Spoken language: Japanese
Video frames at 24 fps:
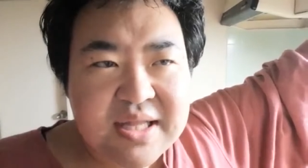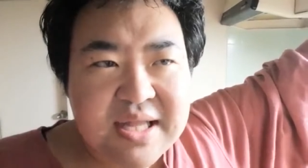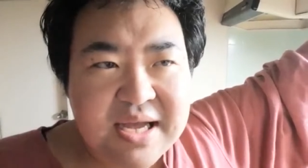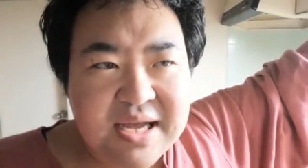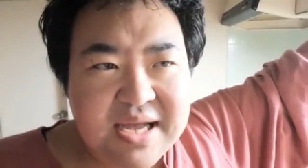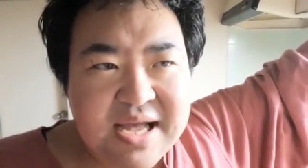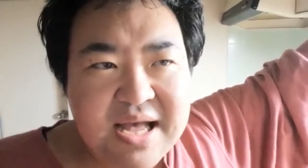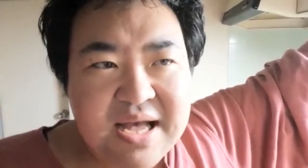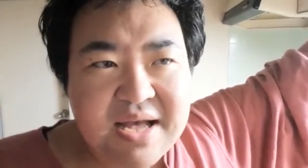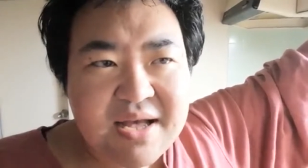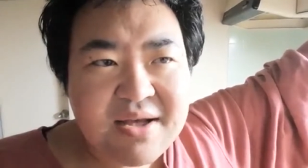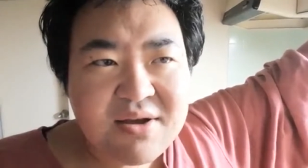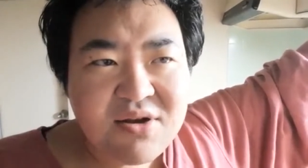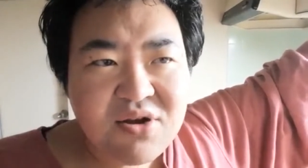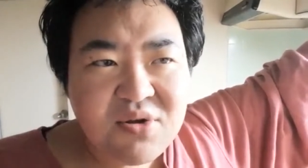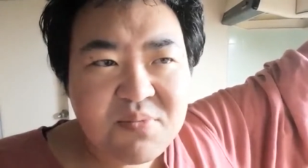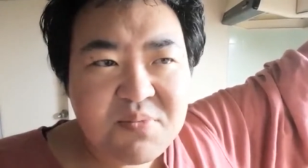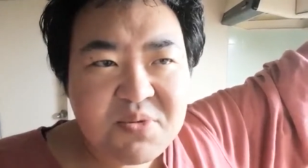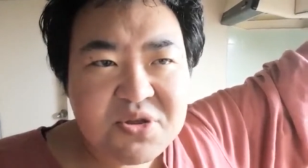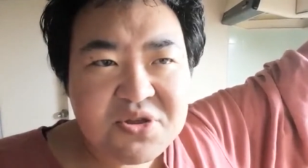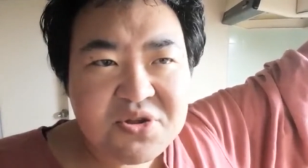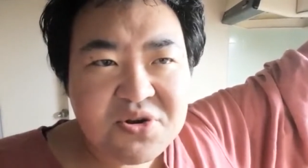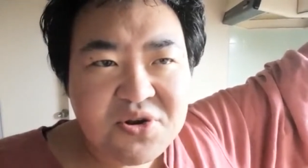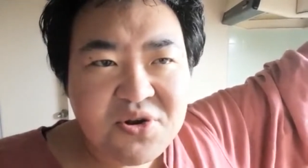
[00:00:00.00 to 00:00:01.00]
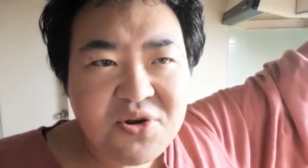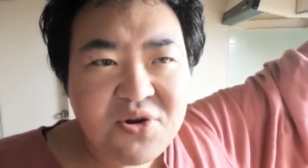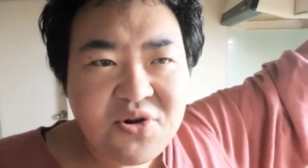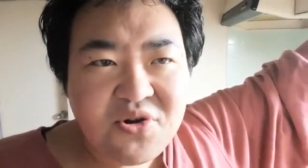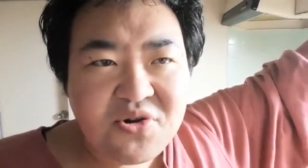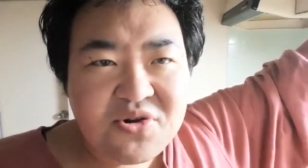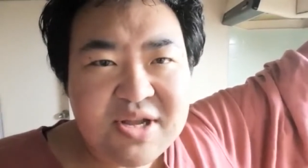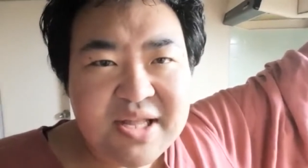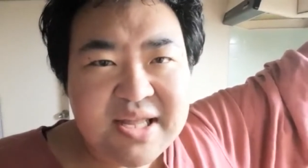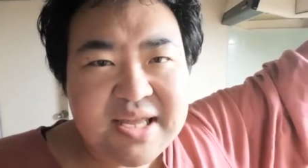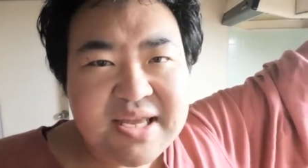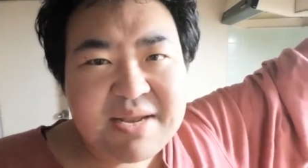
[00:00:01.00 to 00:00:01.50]
なんか、面白い報
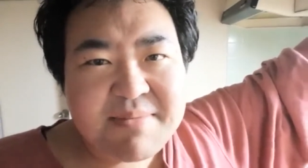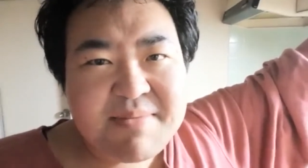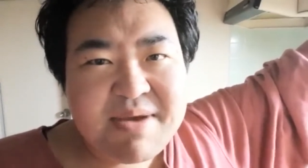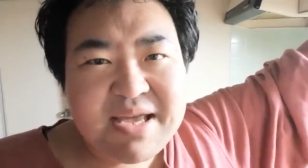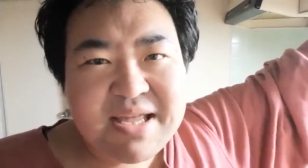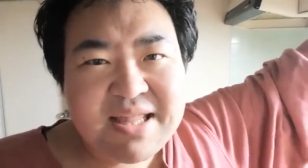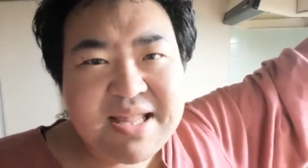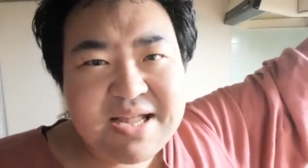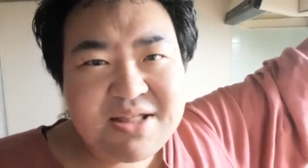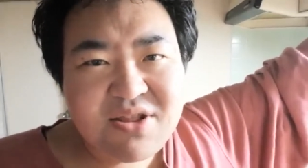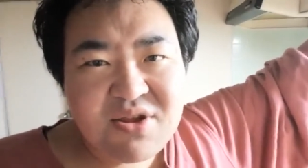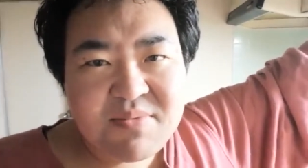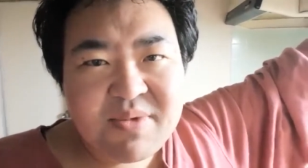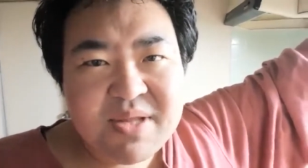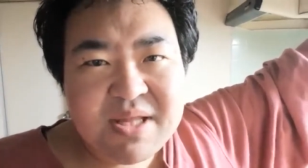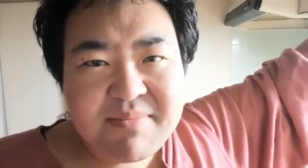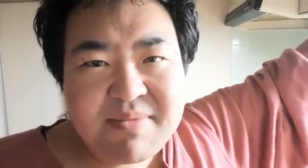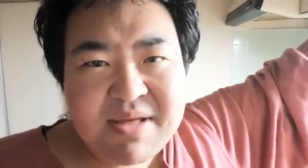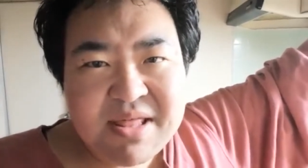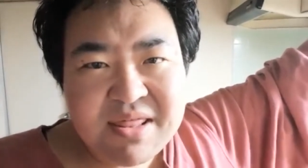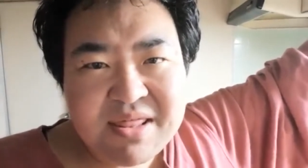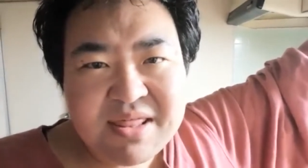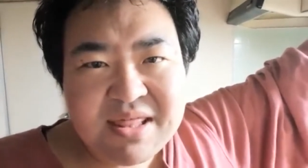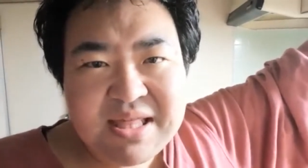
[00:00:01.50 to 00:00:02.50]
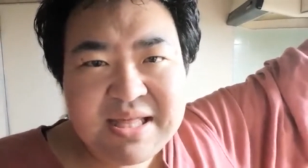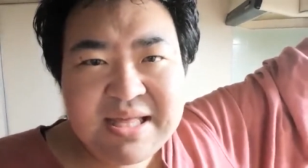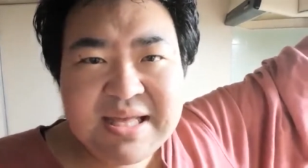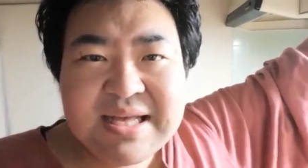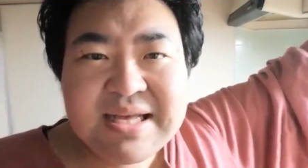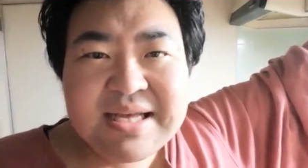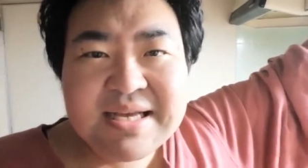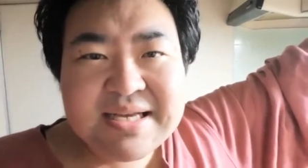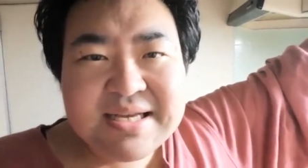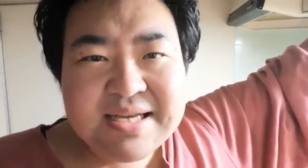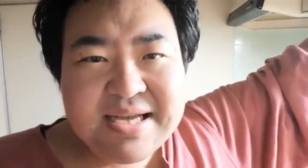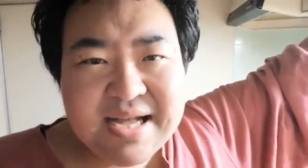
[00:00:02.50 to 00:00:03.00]
告ができればいいなと思ってます。
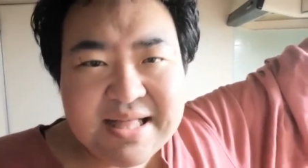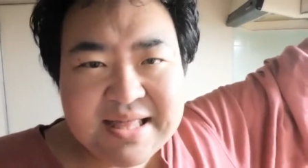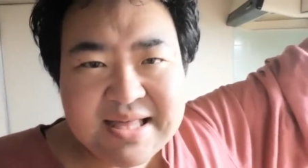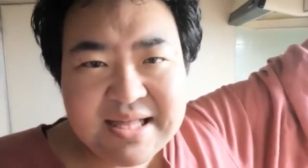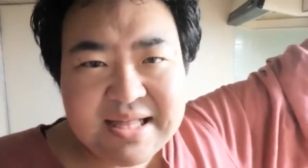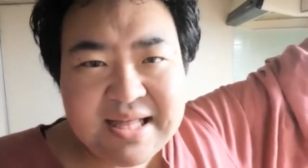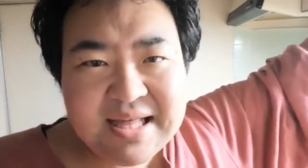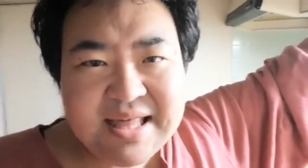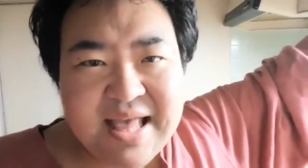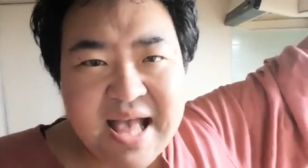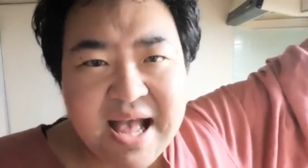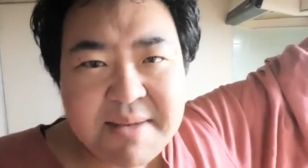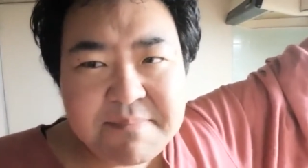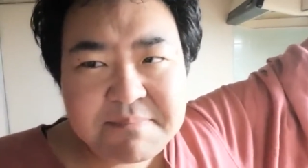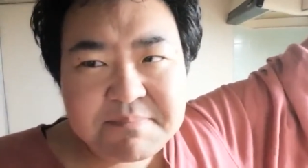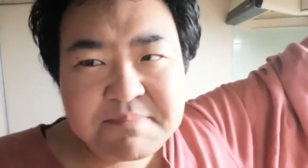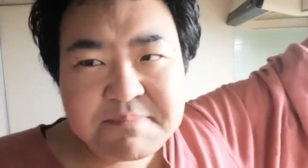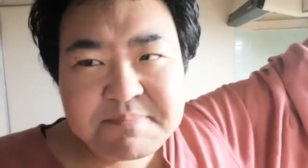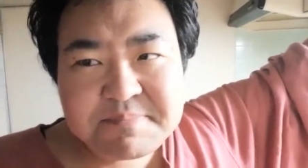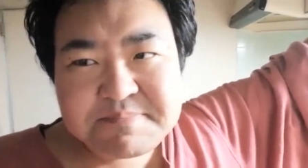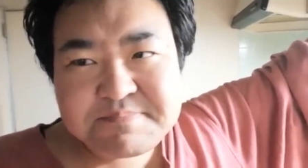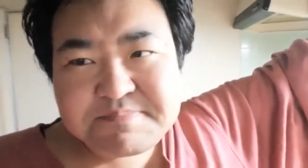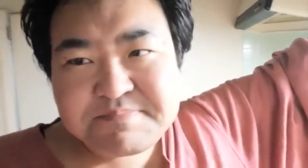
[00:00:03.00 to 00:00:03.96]
ガチャでした。